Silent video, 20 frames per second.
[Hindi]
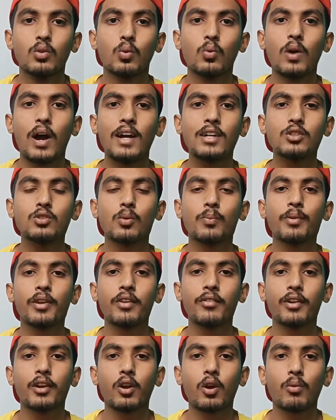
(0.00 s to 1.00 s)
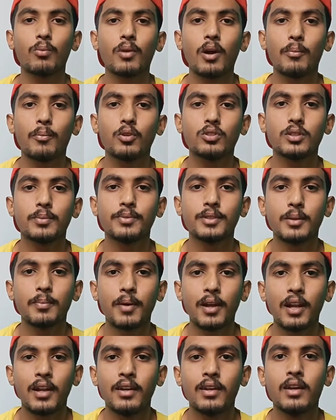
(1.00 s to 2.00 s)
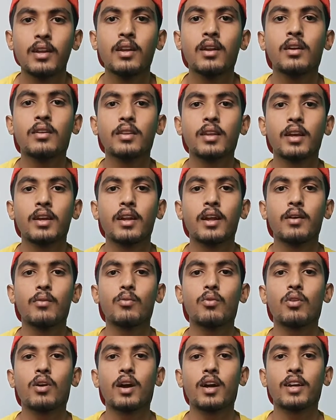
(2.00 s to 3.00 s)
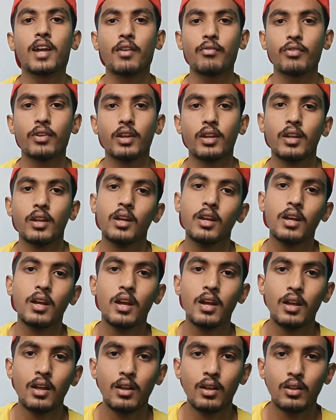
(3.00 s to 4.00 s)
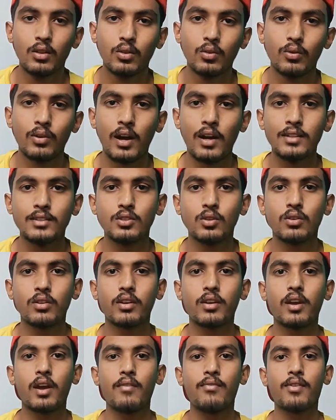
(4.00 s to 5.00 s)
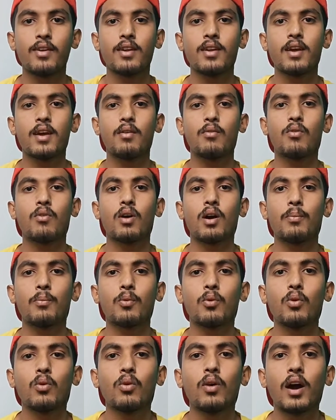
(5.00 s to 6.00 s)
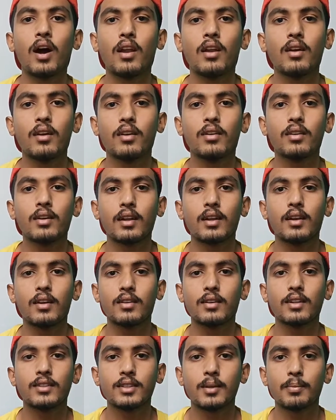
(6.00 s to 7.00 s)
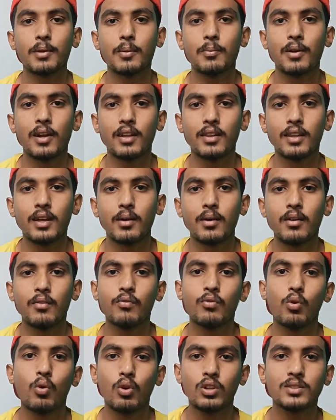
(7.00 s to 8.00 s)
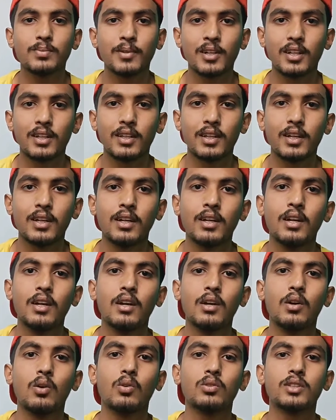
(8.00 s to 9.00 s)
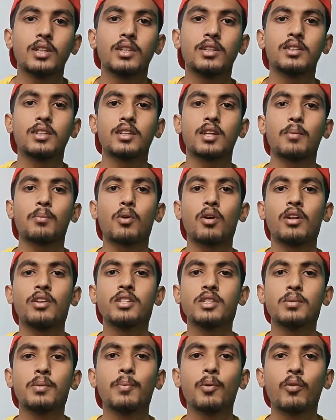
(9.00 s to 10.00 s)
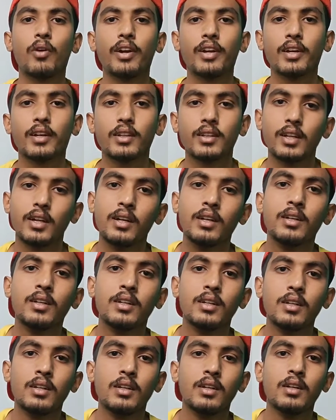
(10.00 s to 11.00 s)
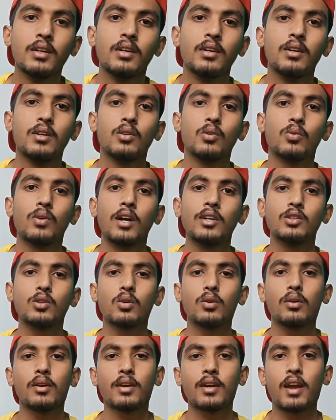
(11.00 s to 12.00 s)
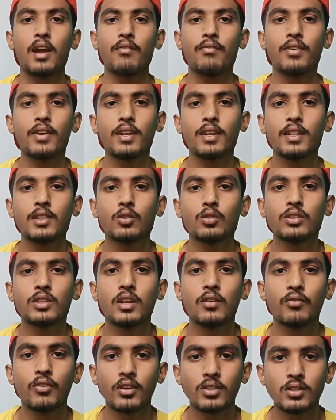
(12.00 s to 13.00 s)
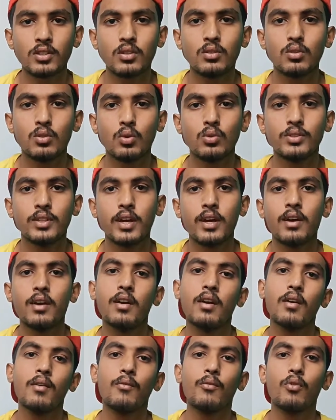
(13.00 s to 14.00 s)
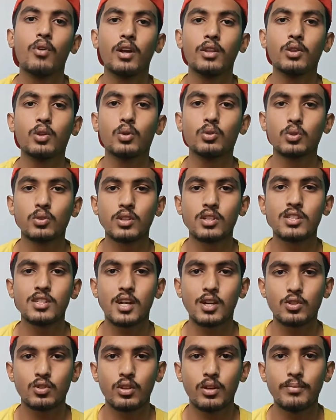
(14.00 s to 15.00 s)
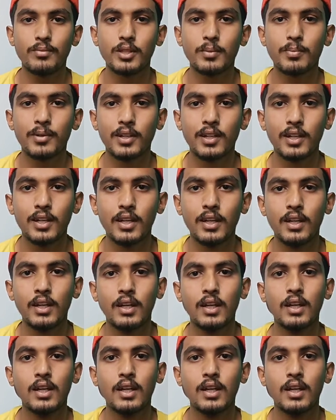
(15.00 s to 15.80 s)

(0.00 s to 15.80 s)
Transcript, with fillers: तो गाइज जो प्री वर्कआउट में आपको सबसे पहला इंग्रेडिएंट देखना है वो है कैफीन तो गाइज जो कैफीन है वो आपको अलर्ट अलर्टनेस आपकी बढ़ाता है फोकस बढ़ाता है और साथ साथ आपको एनर्जी भी प्रोवाइड करता है तो गाइज जो कैफीन की जो सेफेस्ट डोज है वो है 200 से 400 सौ पर डे